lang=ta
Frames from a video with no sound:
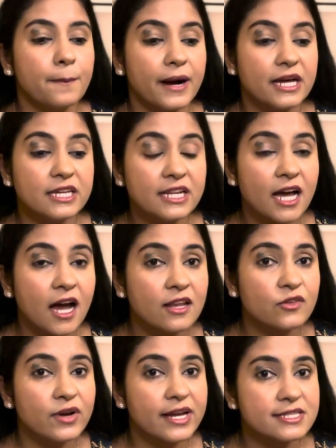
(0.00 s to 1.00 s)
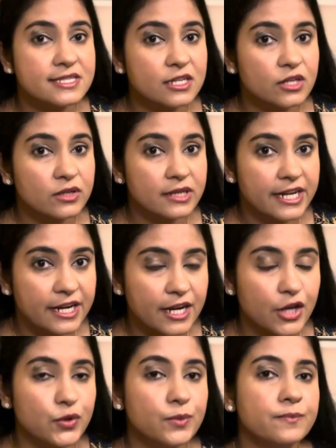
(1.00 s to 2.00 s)
பதினாலு வயசுக்கு
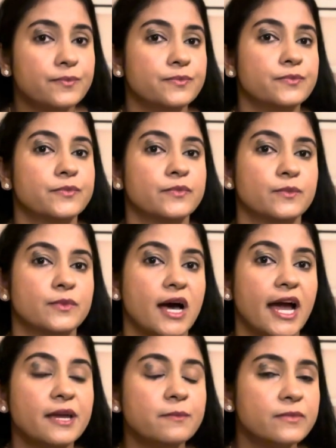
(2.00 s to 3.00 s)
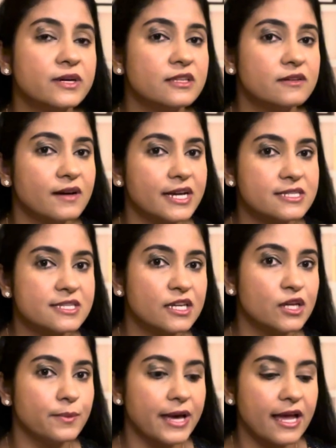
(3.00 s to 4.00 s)
கீழேயும் ஐம்பது
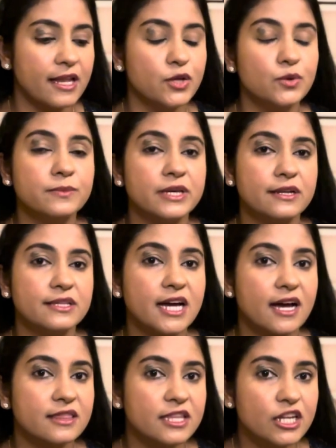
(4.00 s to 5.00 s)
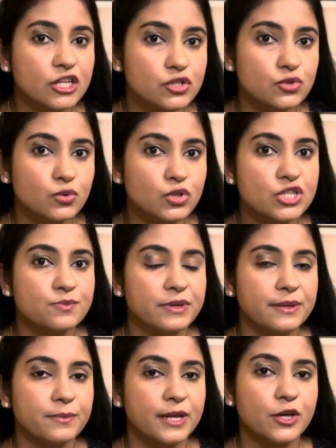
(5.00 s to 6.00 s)
வயசுக்கு மேலேயும் இருந்த அத்தனை ஜூயிஷ்
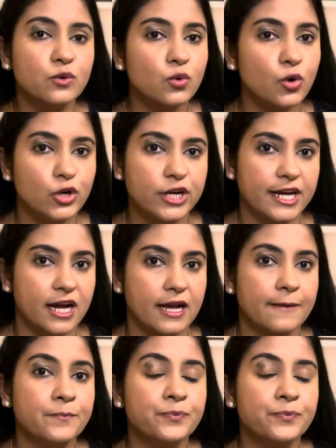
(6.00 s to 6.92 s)
பீப்புளையும் கொண்டுட்டாங்க